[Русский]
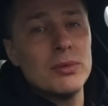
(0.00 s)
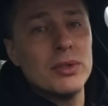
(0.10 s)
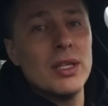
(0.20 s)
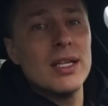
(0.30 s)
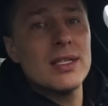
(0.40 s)

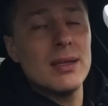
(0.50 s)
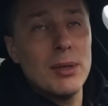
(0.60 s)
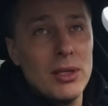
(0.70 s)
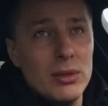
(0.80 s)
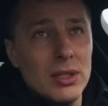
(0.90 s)
его на
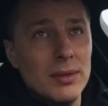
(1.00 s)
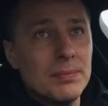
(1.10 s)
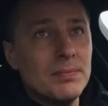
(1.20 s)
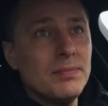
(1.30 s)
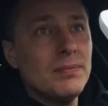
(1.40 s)
самолете,
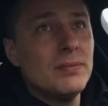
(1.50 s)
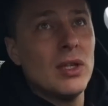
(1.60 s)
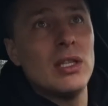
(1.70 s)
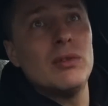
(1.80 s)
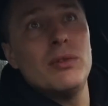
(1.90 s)

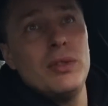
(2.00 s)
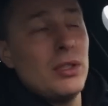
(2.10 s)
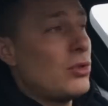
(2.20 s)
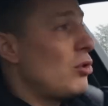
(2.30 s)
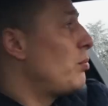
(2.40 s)
это вы
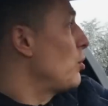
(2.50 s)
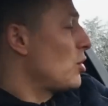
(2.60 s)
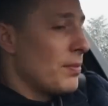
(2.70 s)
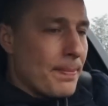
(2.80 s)
увидите чуть позже,